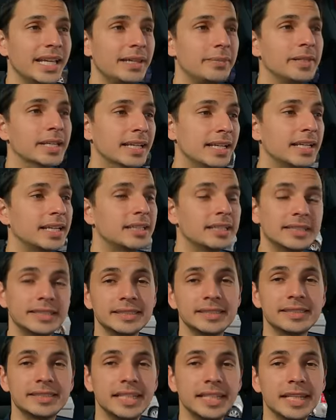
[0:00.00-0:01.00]
eh bien là,
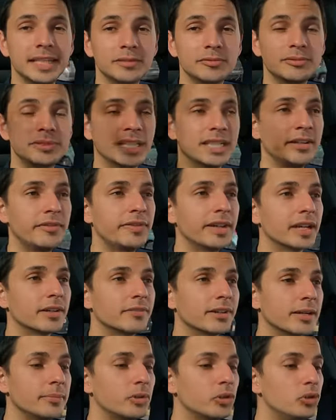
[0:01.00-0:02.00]
c'est là que vous allez
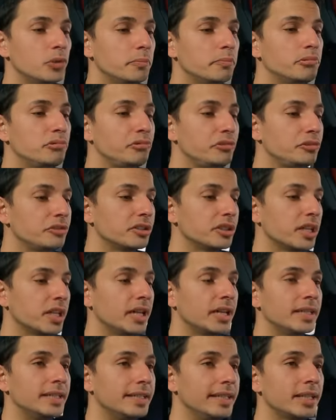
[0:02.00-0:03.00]
faire vraiment le plus
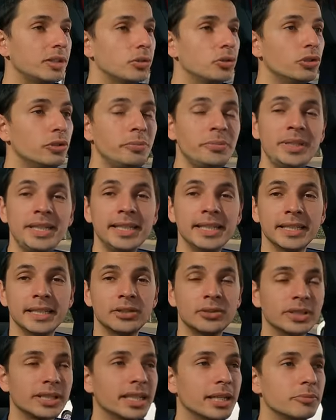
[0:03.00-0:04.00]
d'économie
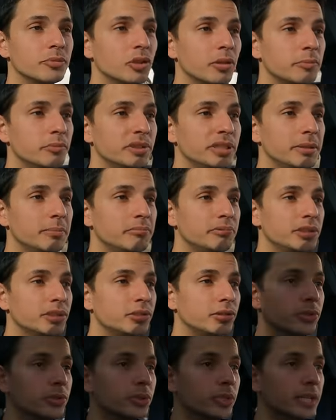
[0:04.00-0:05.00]
de carburant possible
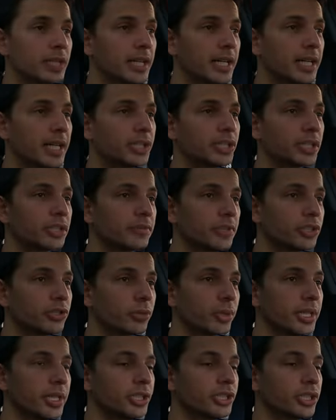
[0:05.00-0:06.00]
puisque à chaque fois que
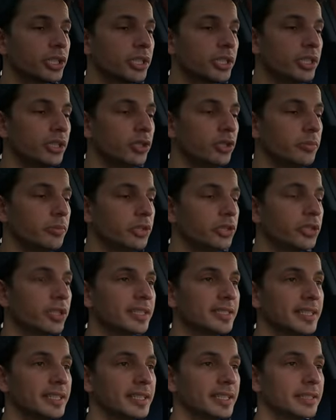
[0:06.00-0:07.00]
je relâche, le
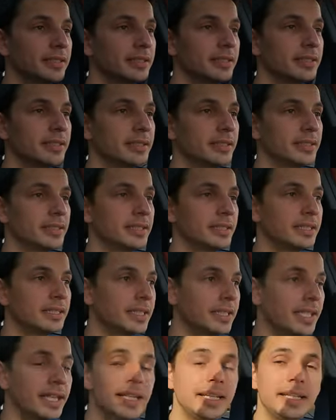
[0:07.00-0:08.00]
moteur s'éteint
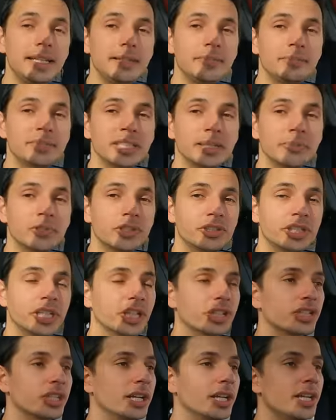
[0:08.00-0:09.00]
et ça me
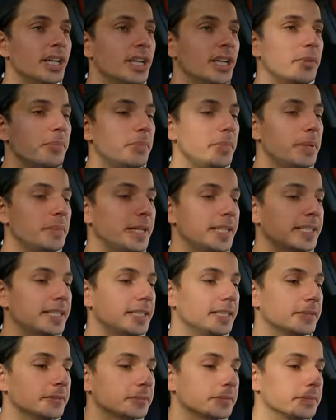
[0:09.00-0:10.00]
recharge mes
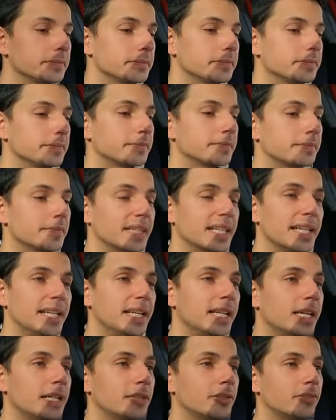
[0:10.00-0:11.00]
batteries.
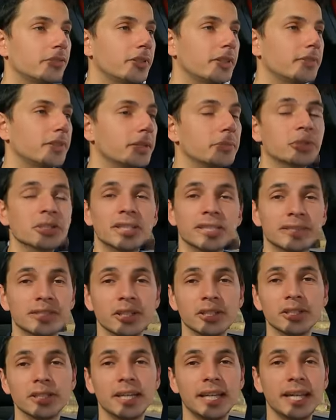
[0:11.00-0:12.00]
Et là, on va vraiment
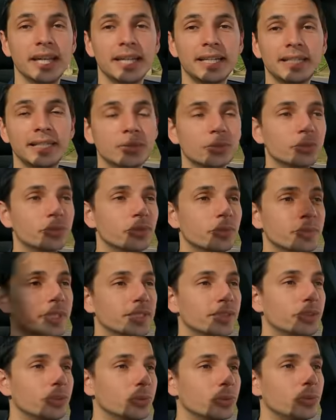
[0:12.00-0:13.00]
descendre à des
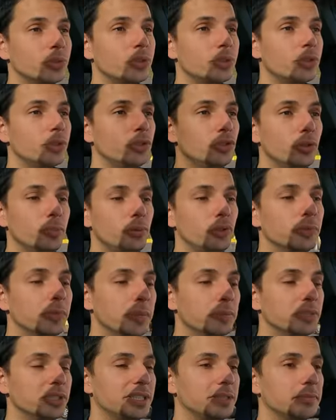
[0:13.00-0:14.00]
consommations le plus
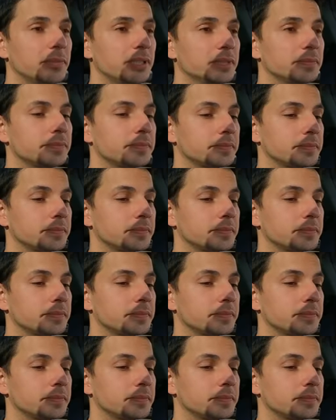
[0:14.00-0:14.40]
bas possible.